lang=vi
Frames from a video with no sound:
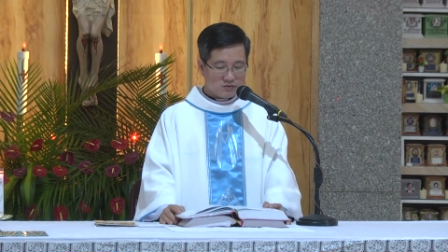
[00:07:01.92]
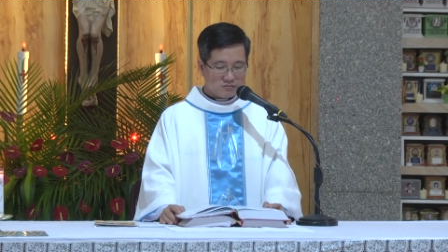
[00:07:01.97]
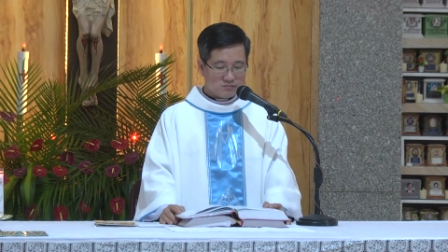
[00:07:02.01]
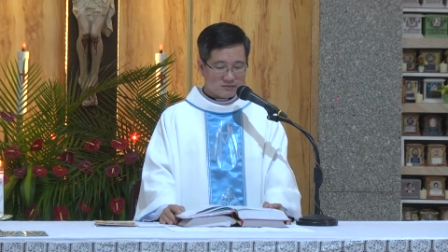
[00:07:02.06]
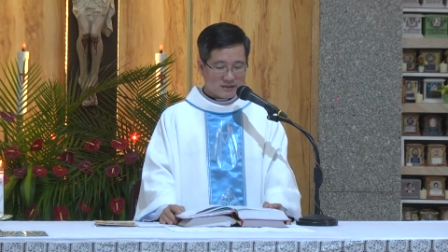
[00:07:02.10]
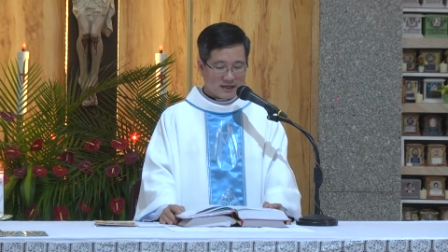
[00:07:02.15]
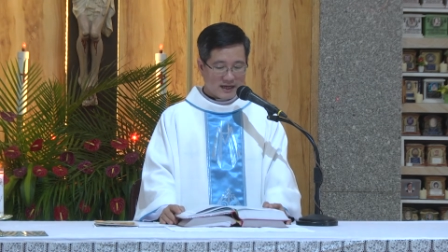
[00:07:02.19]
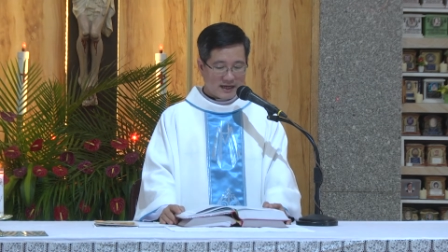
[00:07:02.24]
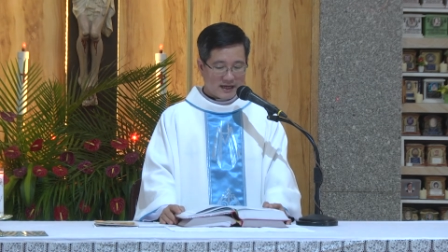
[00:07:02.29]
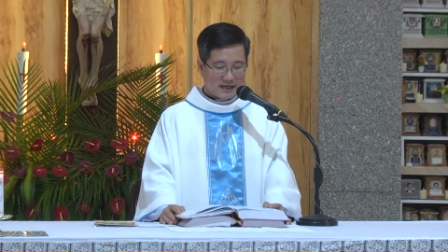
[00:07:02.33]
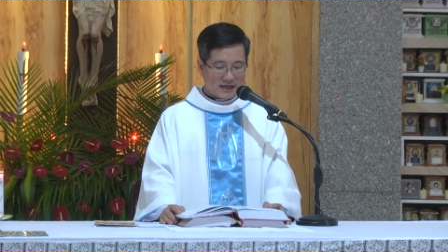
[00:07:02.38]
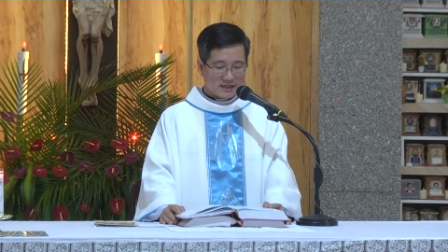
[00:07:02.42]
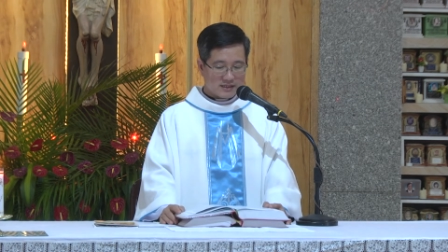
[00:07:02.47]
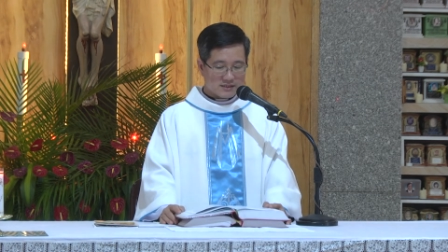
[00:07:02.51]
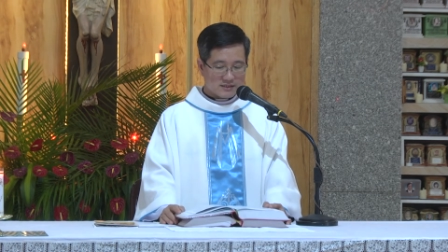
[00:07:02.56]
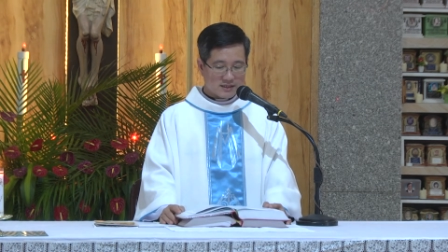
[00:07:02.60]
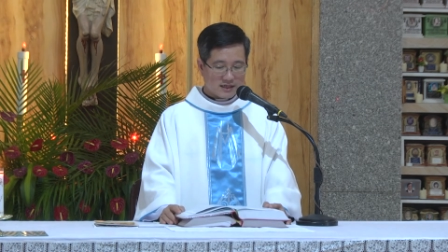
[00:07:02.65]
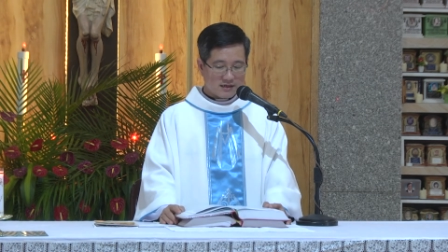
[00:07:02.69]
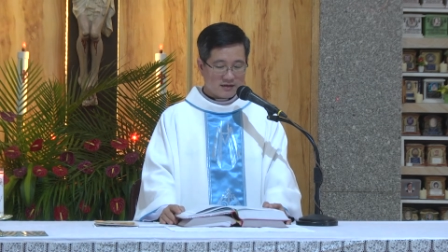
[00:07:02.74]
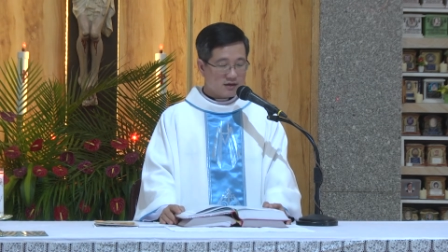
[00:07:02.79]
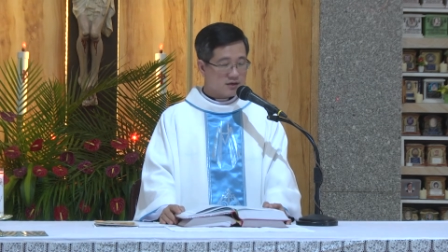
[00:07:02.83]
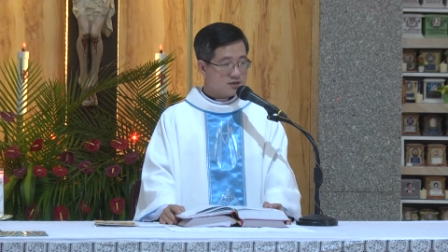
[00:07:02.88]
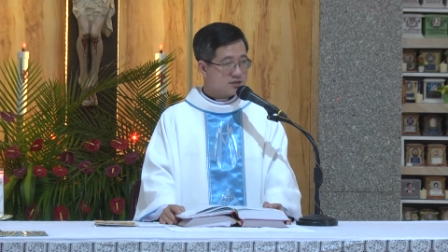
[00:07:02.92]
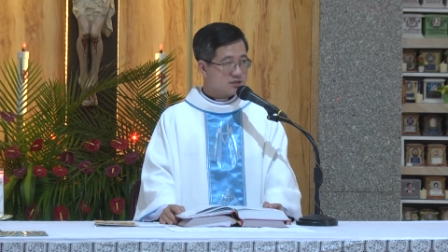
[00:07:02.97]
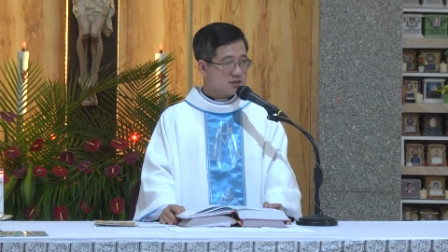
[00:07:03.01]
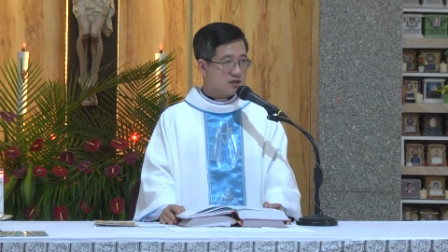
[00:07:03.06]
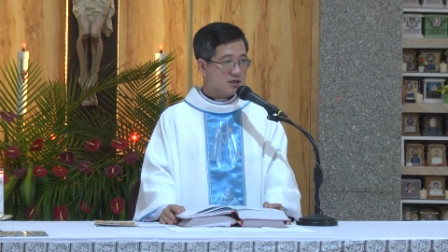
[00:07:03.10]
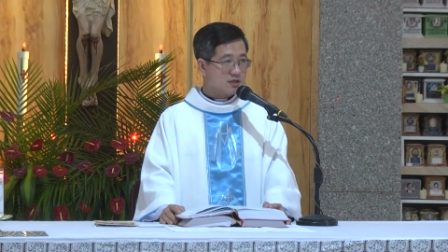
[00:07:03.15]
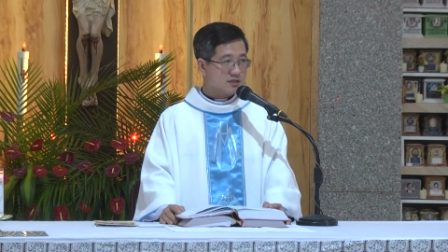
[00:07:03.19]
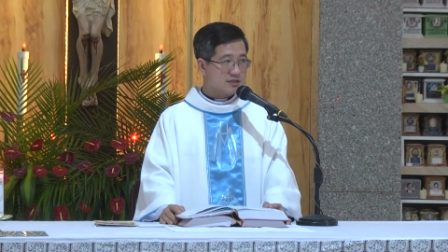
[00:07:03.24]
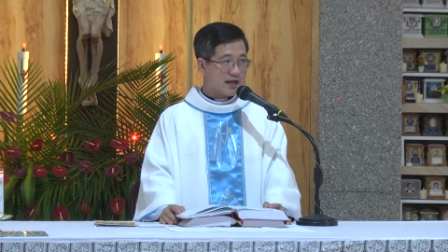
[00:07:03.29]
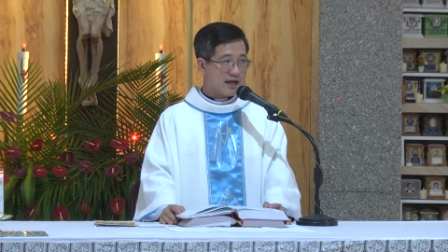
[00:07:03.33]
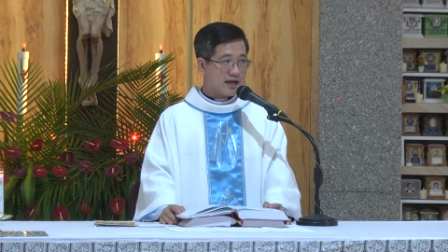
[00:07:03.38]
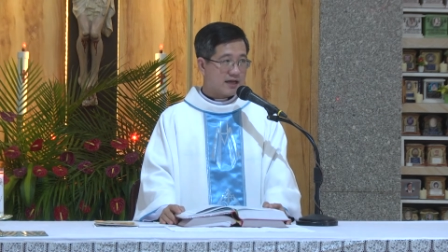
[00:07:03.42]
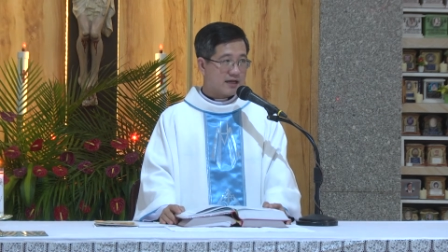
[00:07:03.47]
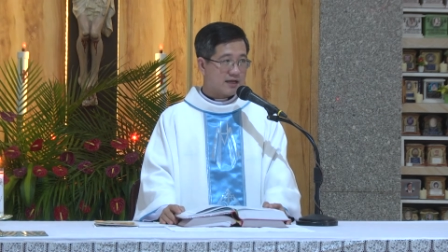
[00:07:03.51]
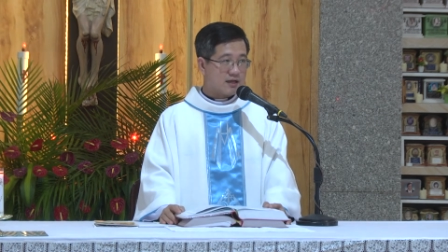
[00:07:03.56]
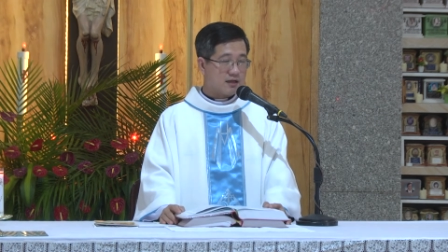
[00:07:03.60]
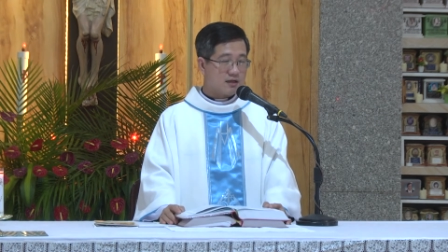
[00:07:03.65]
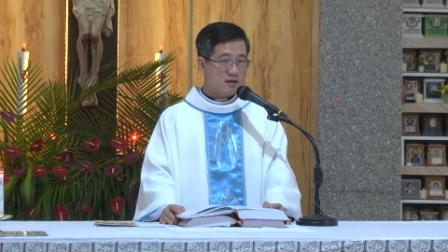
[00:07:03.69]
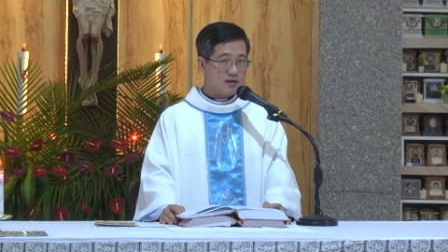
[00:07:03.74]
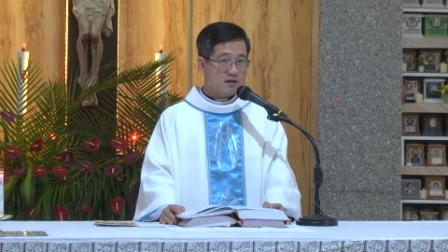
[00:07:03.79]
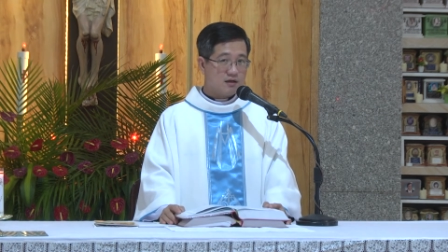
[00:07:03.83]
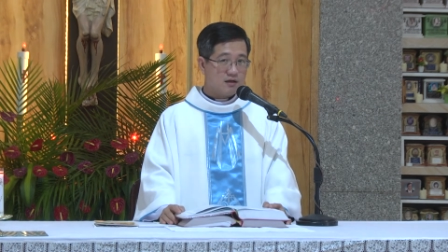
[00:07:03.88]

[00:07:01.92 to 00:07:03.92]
của chúng ta sẽ rất sơ sài,